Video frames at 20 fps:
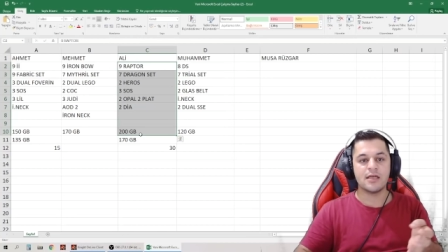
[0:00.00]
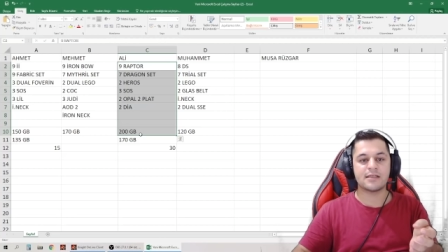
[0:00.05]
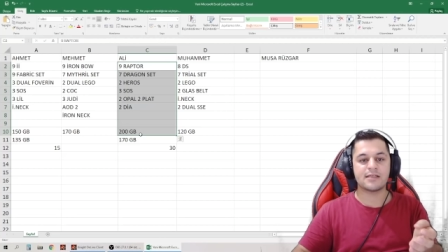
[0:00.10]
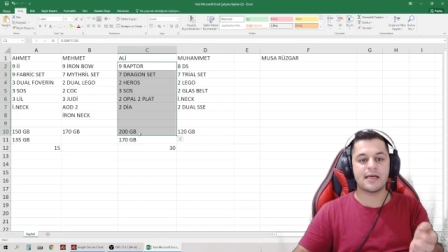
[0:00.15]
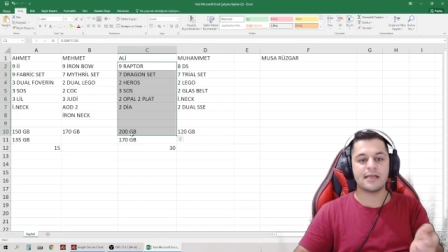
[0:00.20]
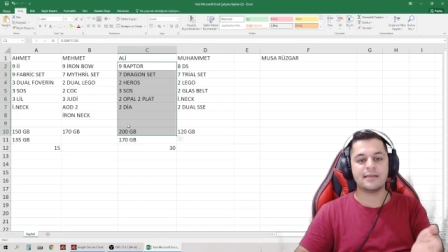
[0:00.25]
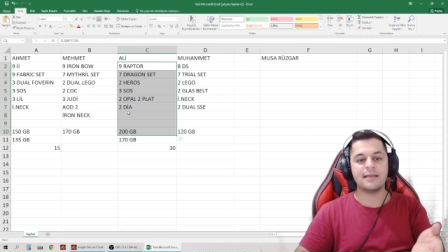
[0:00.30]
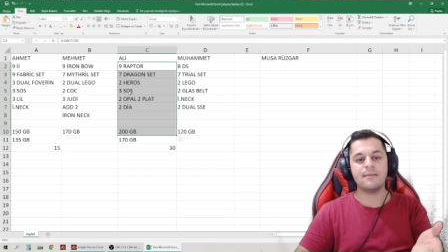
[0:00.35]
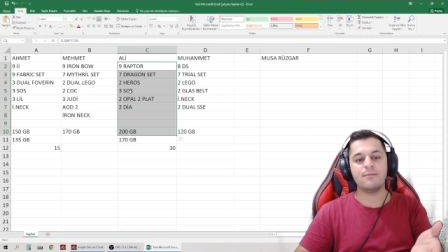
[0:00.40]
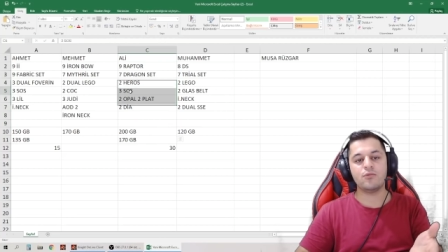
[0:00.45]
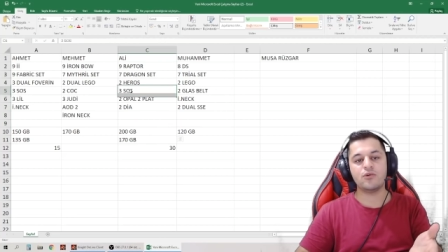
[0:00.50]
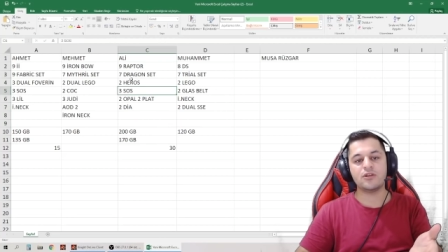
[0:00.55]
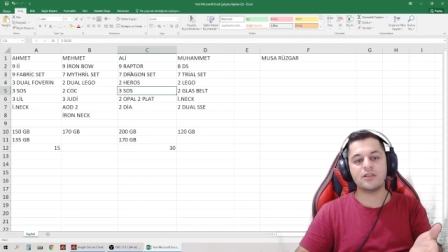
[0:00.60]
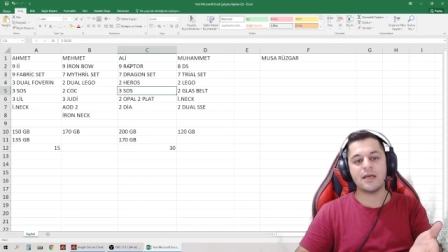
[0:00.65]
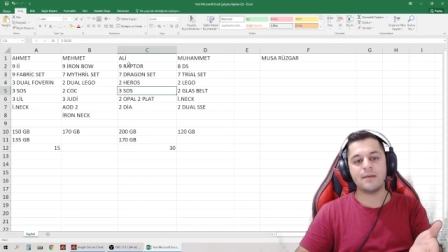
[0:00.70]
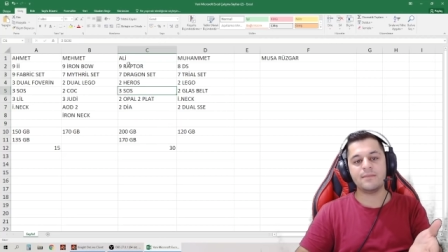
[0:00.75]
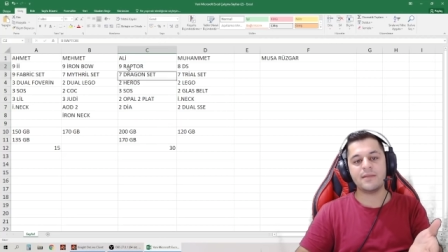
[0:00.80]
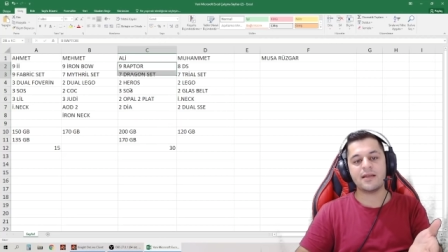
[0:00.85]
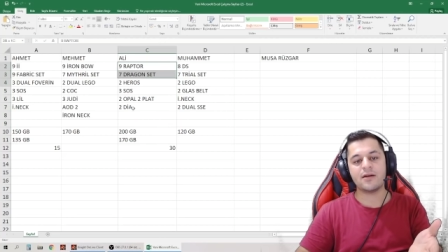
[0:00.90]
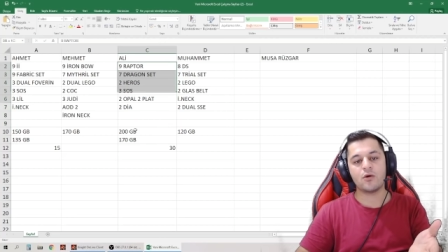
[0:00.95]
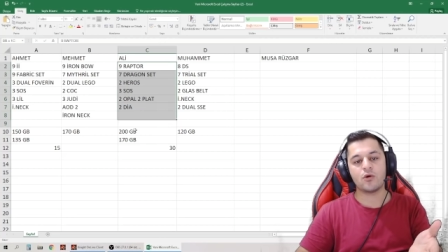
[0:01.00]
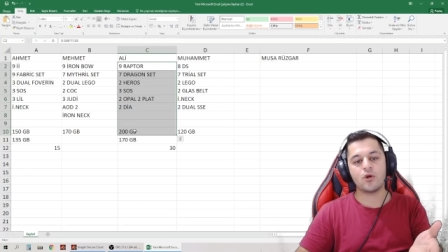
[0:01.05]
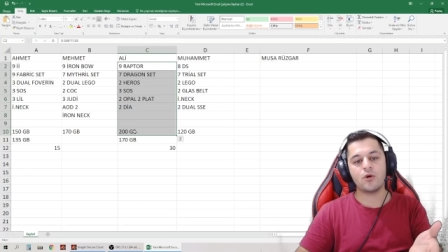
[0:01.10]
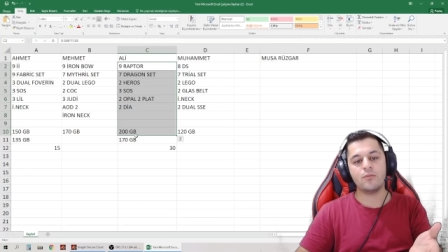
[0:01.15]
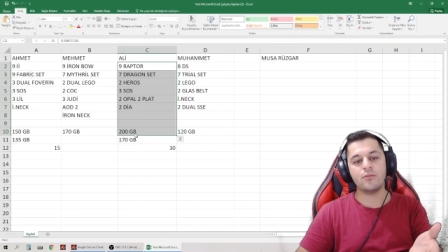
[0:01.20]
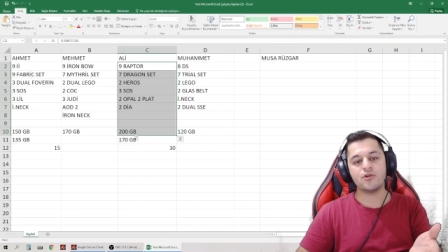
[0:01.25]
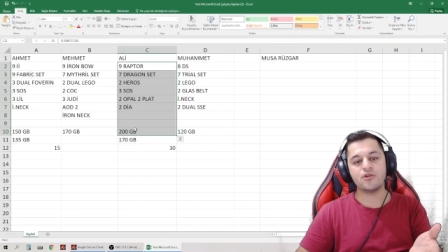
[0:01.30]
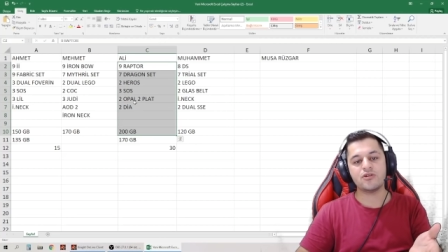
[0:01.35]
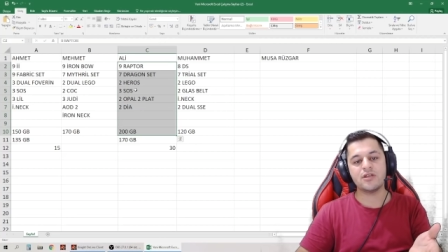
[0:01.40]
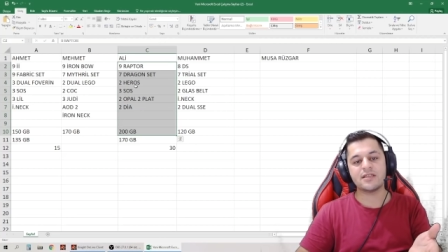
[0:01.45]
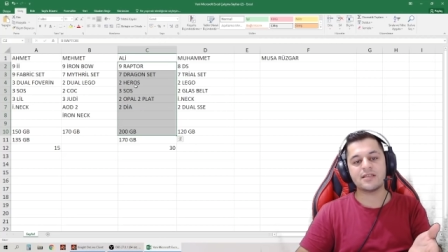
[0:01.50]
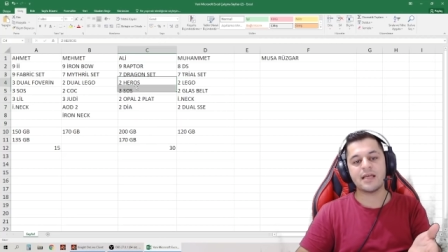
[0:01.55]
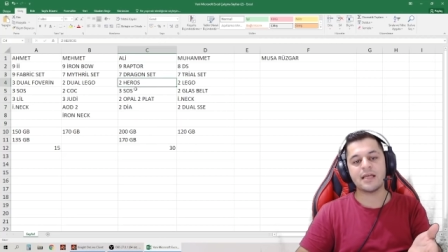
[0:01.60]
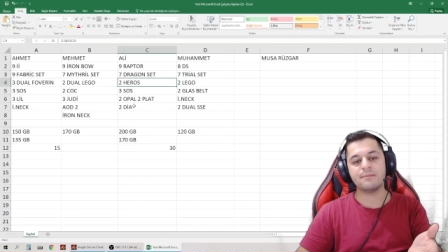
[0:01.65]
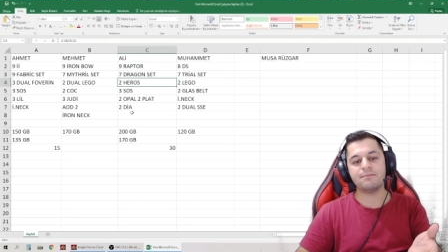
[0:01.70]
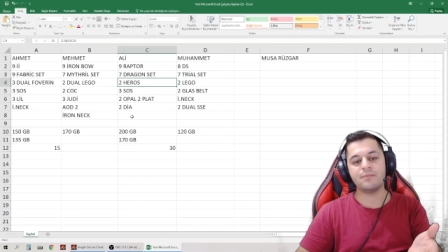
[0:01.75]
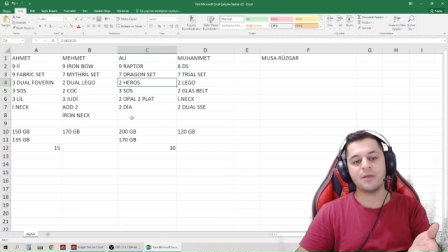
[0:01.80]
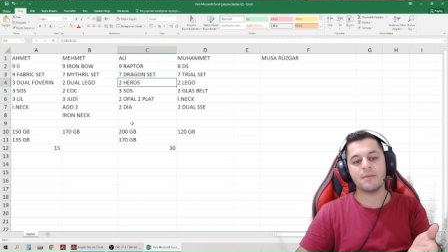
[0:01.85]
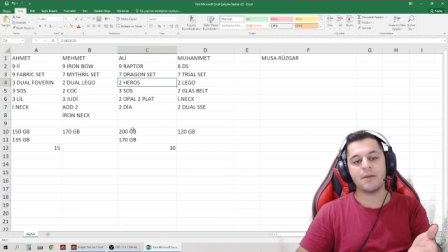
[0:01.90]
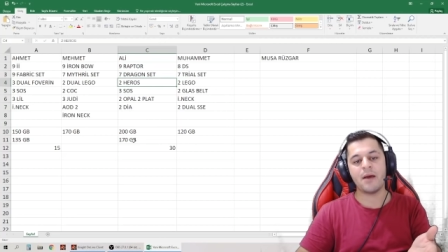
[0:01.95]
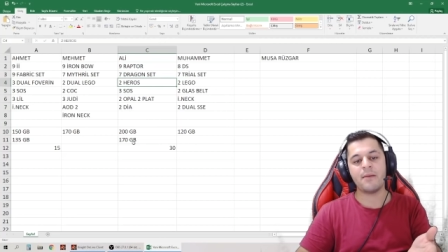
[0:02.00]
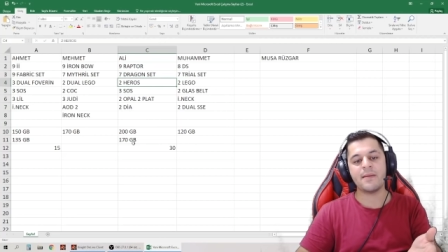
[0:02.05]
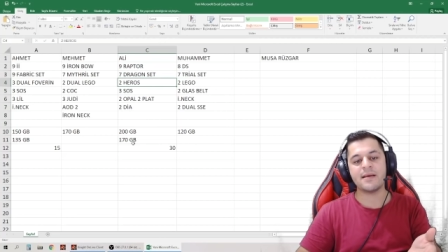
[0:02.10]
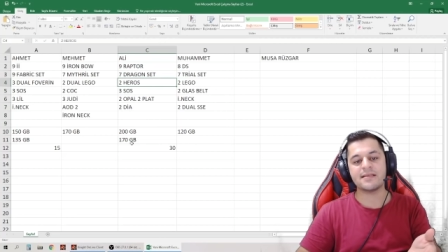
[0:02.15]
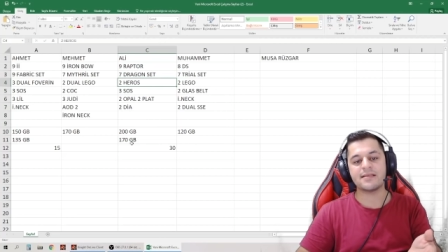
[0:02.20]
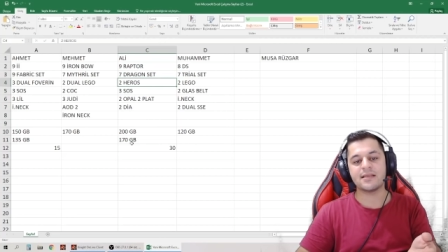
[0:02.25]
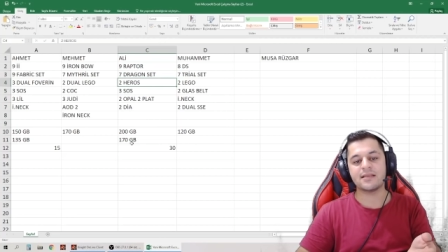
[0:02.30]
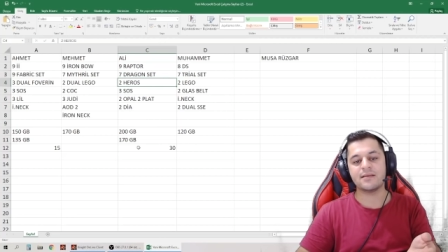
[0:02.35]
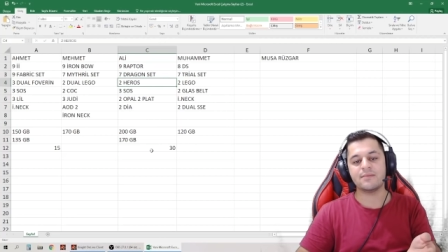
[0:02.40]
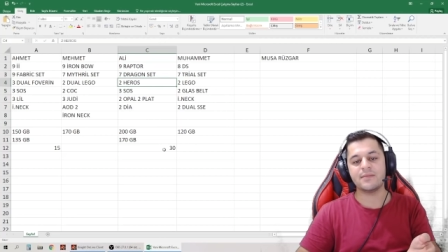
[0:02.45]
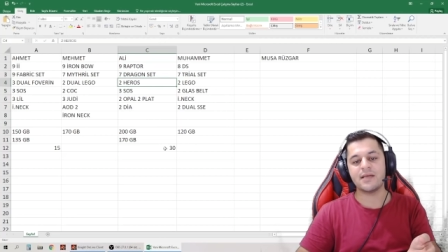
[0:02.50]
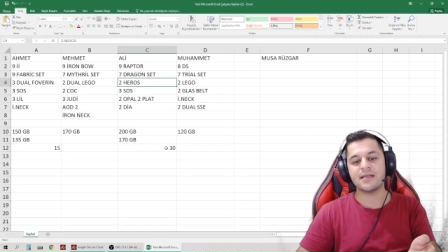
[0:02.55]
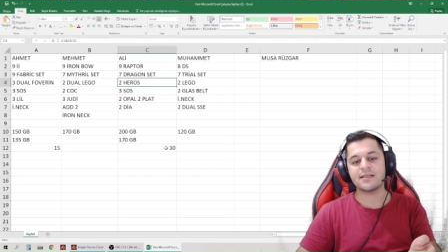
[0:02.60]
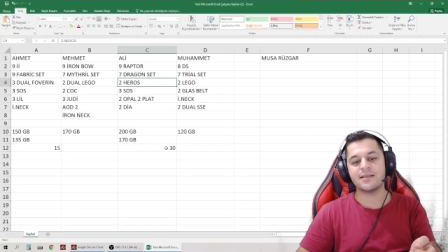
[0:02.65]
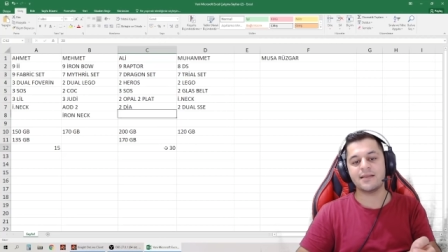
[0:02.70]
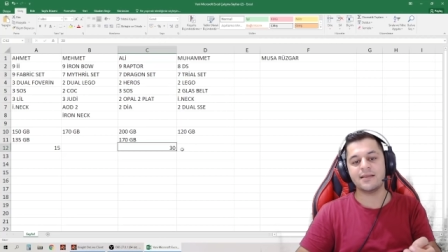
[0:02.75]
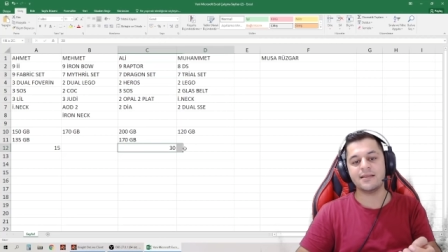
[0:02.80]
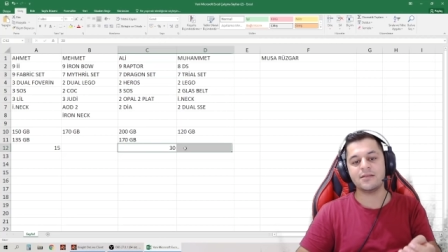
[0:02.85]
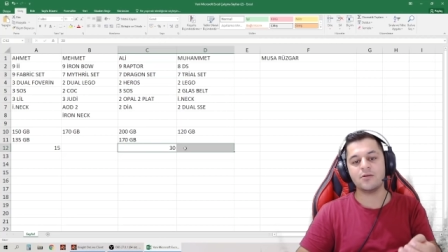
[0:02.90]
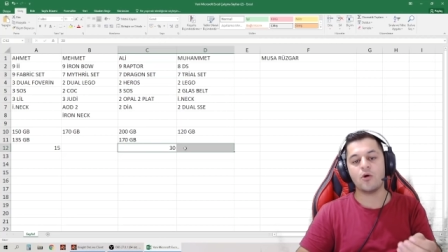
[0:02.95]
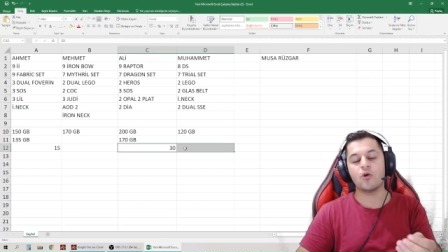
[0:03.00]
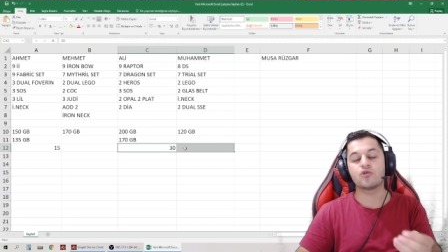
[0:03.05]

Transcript: Zaten bu itemleri 10-15 güne satmayayım hemen satayım derseniz